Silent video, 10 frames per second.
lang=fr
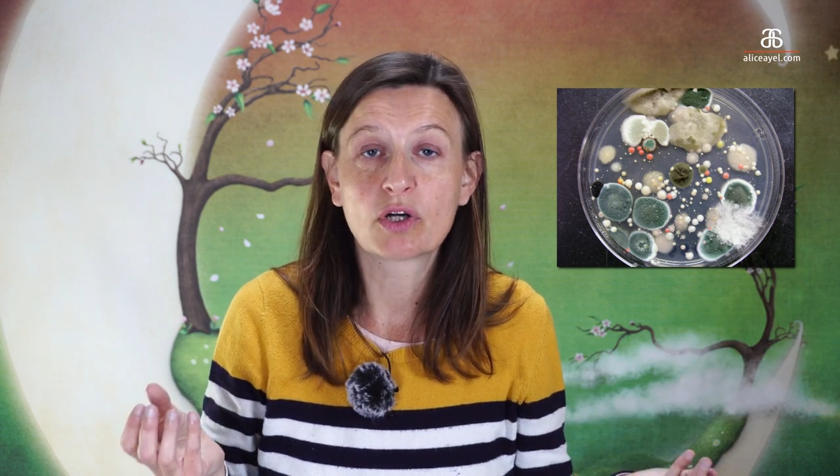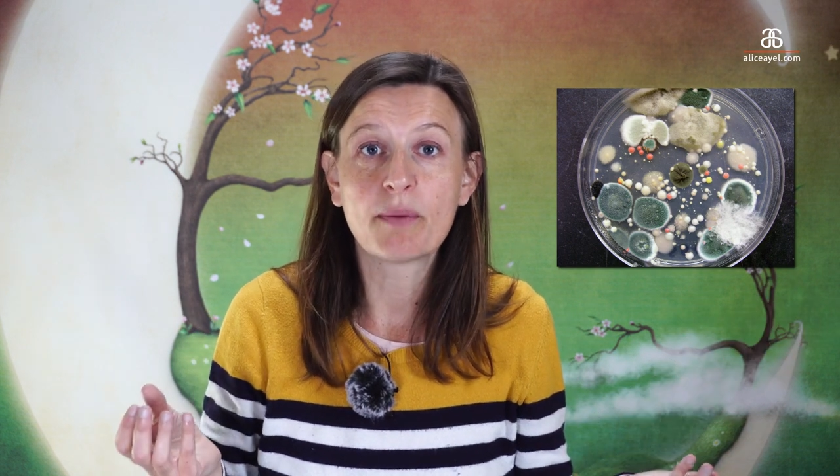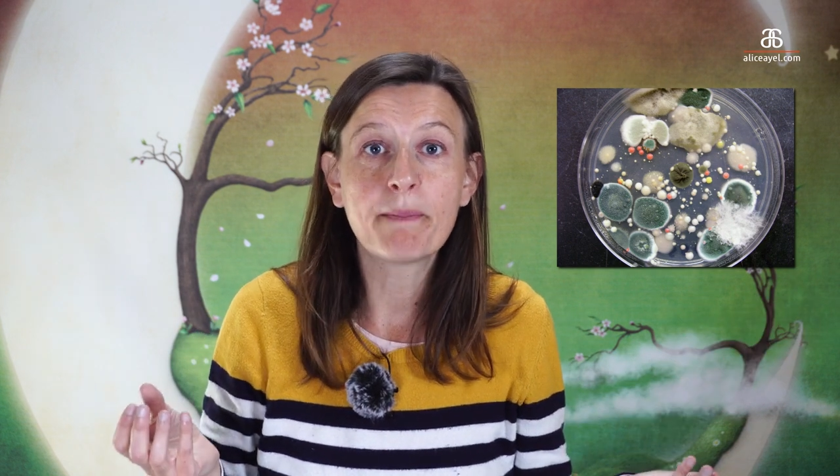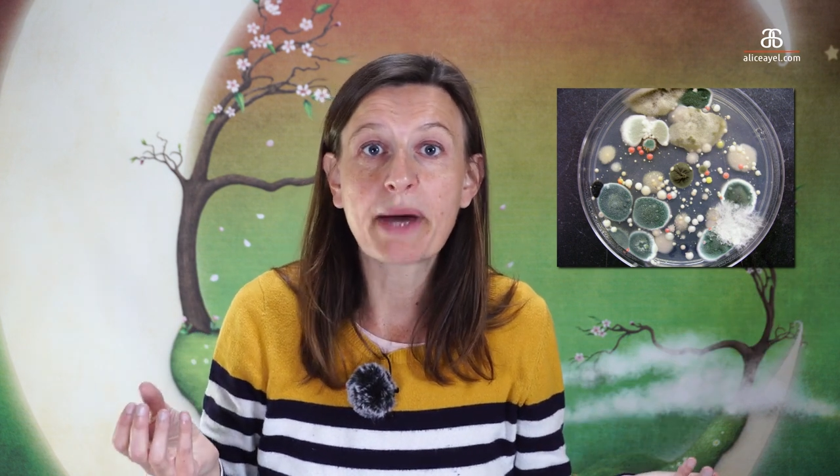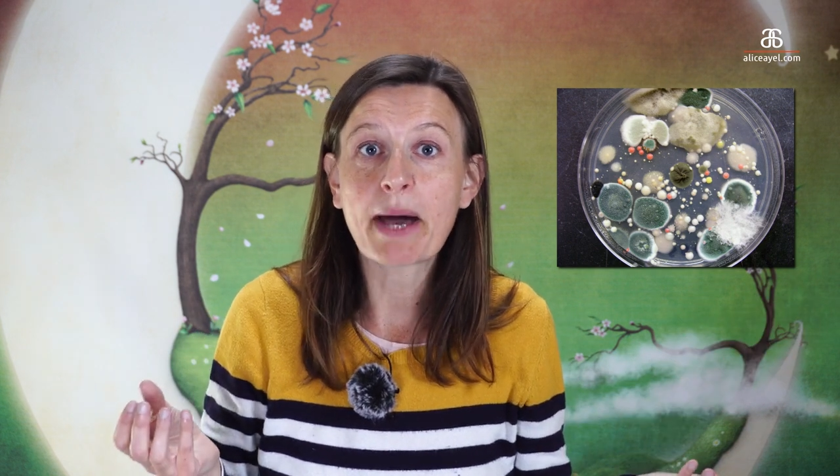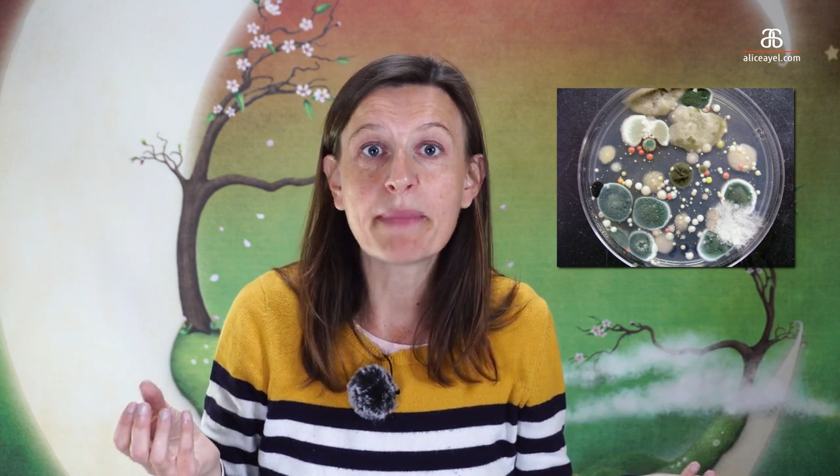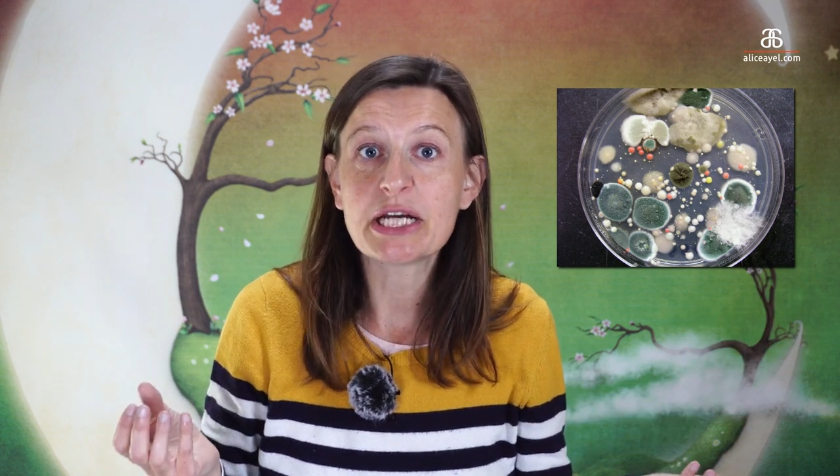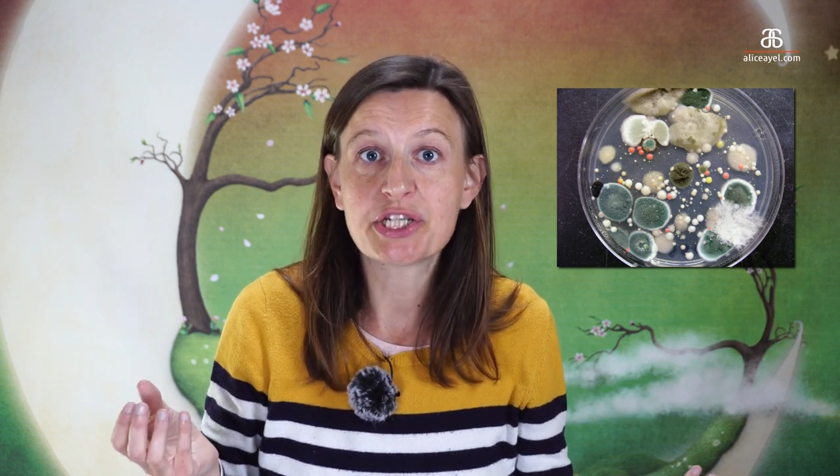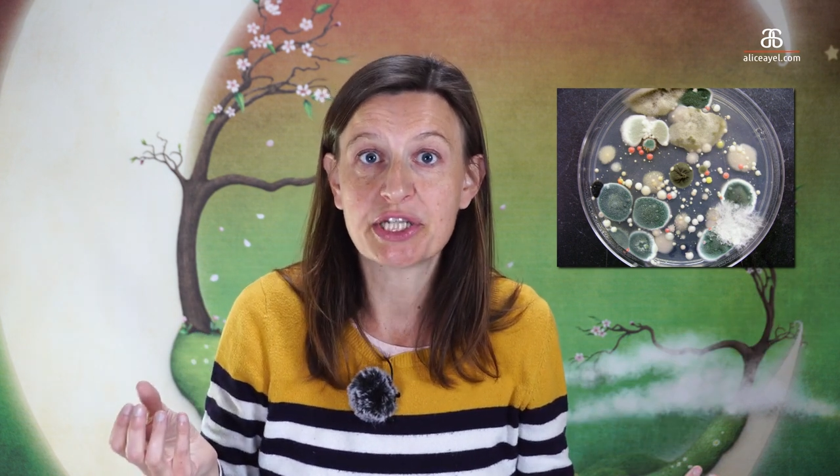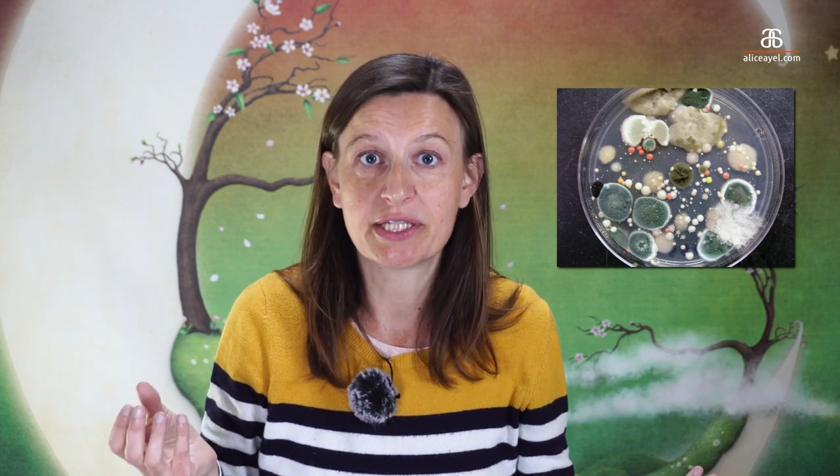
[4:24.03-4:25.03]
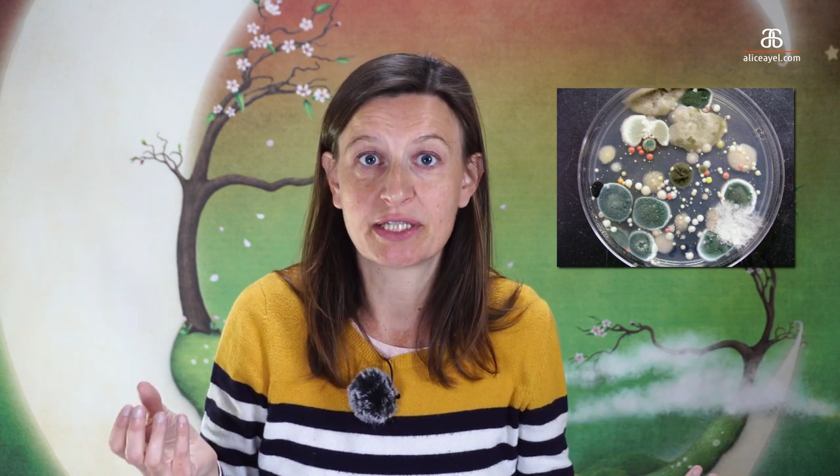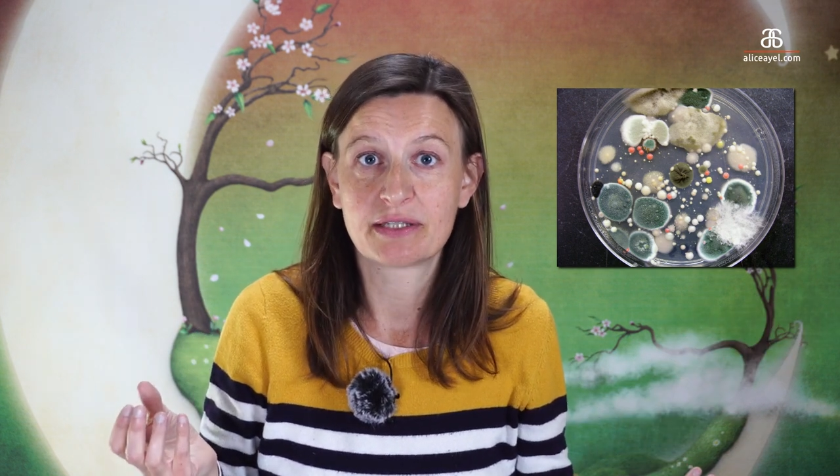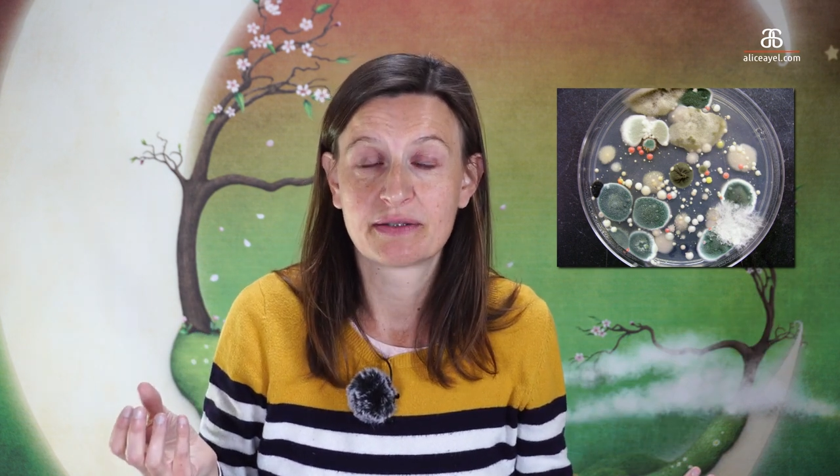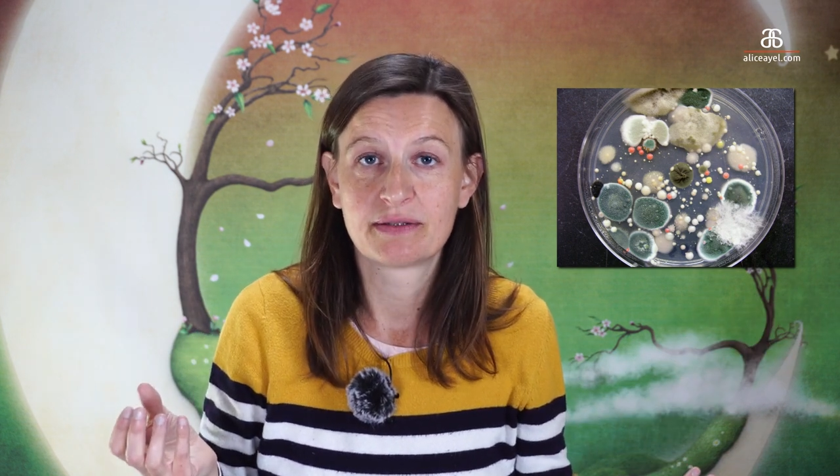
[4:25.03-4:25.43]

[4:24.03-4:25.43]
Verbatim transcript: comme par magie.